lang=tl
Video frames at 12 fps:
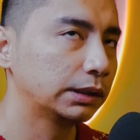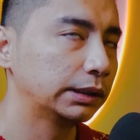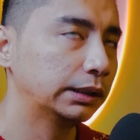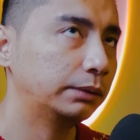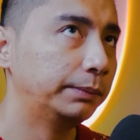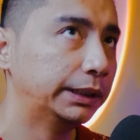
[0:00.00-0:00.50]

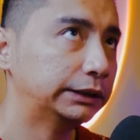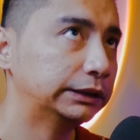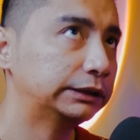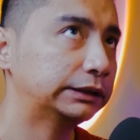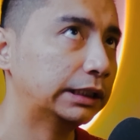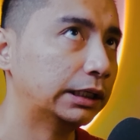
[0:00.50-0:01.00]

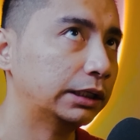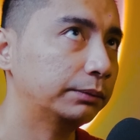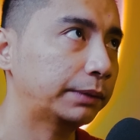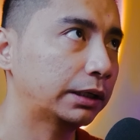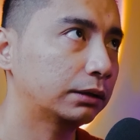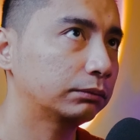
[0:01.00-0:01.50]
nag-message sa akin
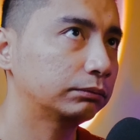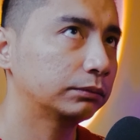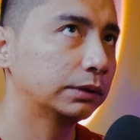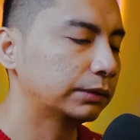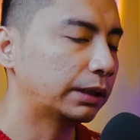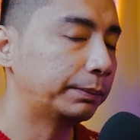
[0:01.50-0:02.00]
parang
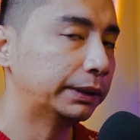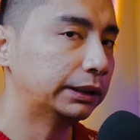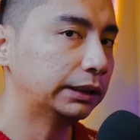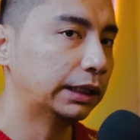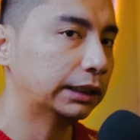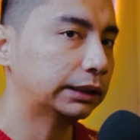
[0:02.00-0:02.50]

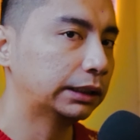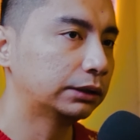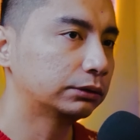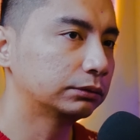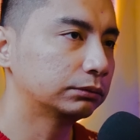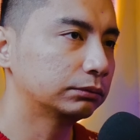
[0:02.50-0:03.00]
kapatid ata
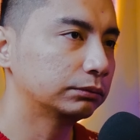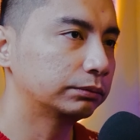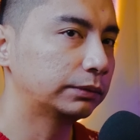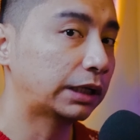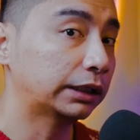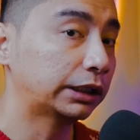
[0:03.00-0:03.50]
nung
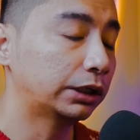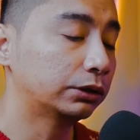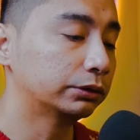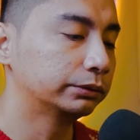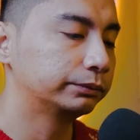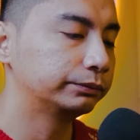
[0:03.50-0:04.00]
tatay
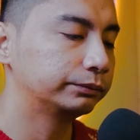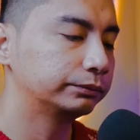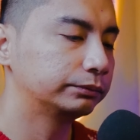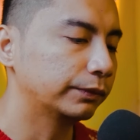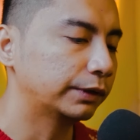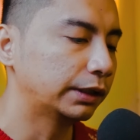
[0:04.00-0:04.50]
ko.
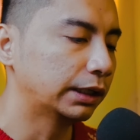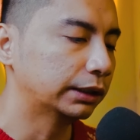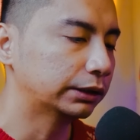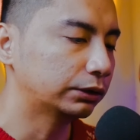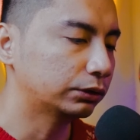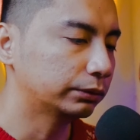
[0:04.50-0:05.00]
Tingnan
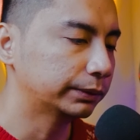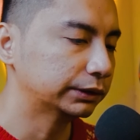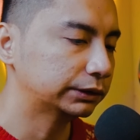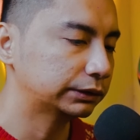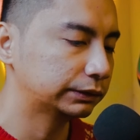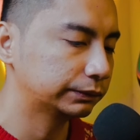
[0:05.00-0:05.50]
natin
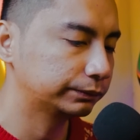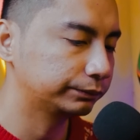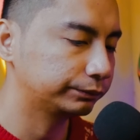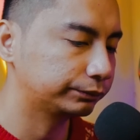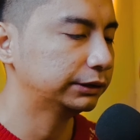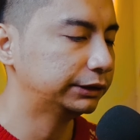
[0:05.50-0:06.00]
comments.
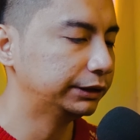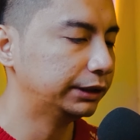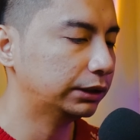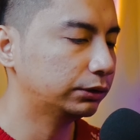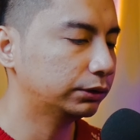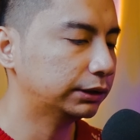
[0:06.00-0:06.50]

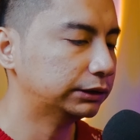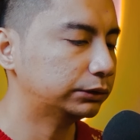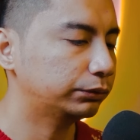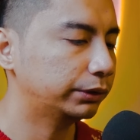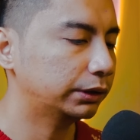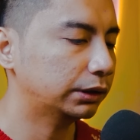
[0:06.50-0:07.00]
CJ
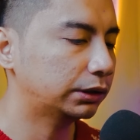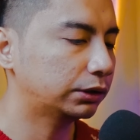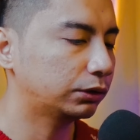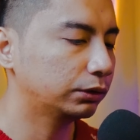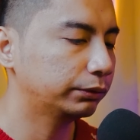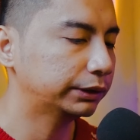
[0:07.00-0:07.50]
Anonas, we are
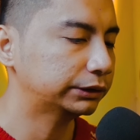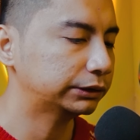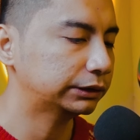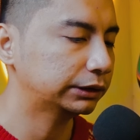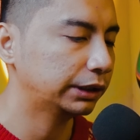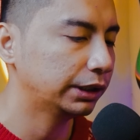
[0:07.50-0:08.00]

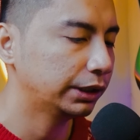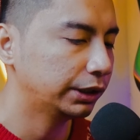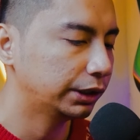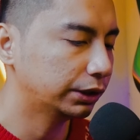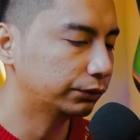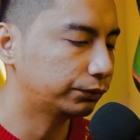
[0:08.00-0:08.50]
always
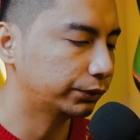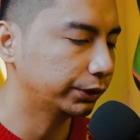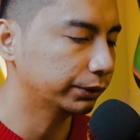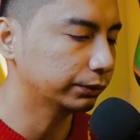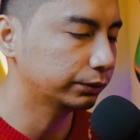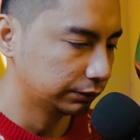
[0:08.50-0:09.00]
Here for
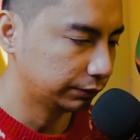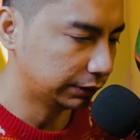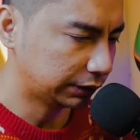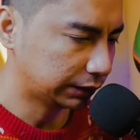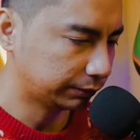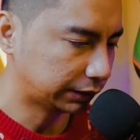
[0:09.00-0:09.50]
you.
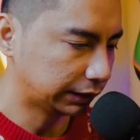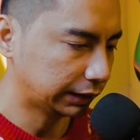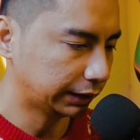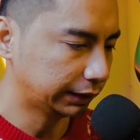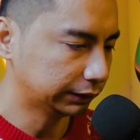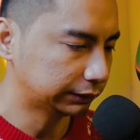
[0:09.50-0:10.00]
Welcome ka
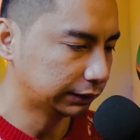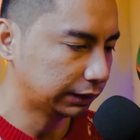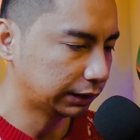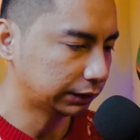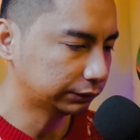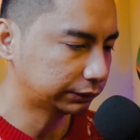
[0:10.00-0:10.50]
lagi sa
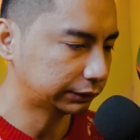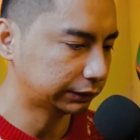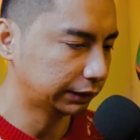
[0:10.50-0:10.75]
house